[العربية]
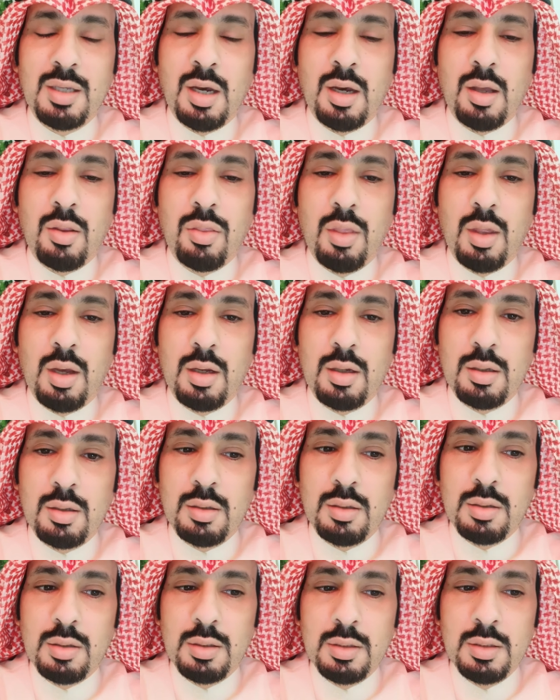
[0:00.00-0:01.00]
تخضع
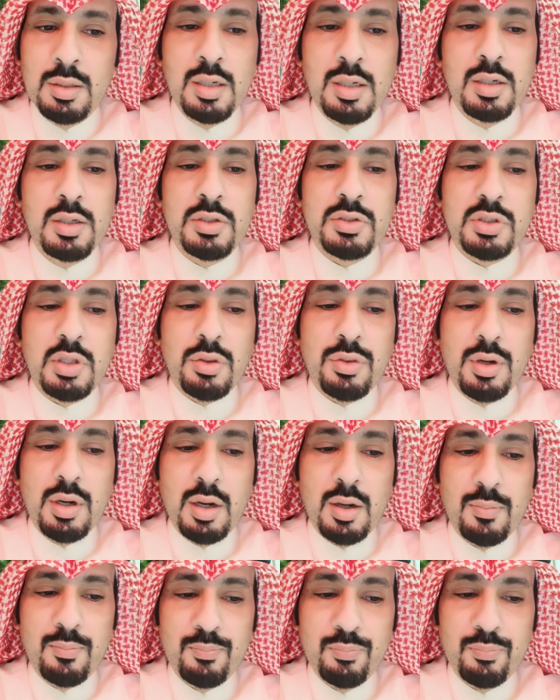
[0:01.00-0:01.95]
للاستثناء